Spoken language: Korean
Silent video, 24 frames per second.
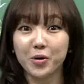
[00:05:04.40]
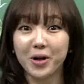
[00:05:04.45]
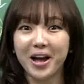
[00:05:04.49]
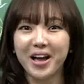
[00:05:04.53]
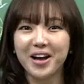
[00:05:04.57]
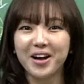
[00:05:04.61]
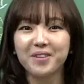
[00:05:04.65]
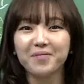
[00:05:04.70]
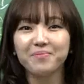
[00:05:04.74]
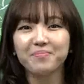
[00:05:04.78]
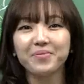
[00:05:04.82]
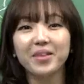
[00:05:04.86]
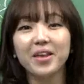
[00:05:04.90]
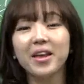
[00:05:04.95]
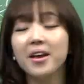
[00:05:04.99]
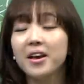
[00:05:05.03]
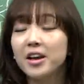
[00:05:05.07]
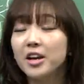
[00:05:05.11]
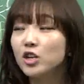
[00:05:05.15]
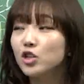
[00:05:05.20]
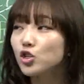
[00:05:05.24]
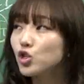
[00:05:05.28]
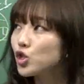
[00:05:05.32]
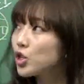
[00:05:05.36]
볼까요?
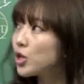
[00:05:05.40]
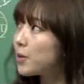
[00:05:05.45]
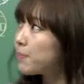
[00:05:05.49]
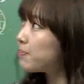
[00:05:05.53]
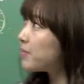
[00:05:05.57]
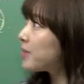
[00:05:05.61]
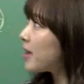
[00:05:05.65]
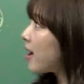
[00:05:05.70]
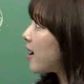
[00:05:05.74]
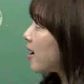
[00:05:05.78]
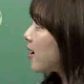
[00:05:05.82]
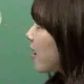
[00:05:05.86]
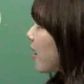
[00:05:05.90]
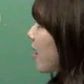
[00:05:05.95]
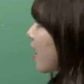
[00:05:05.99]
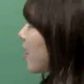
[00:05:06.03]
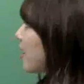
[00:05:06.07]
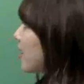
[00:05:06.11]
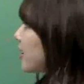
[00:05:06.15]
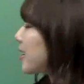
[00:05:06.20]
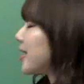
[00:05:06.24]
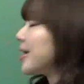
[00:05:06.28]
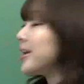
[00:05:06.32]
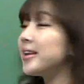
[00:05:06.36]
쉽다가
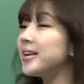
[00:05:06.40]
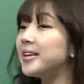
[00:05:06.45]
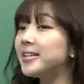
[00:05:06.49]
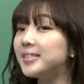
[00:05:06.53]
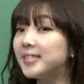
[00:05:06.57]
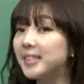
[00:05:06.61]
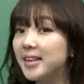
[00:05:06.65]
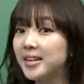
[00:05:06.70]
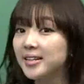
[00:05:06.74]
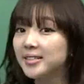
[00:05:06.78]
it is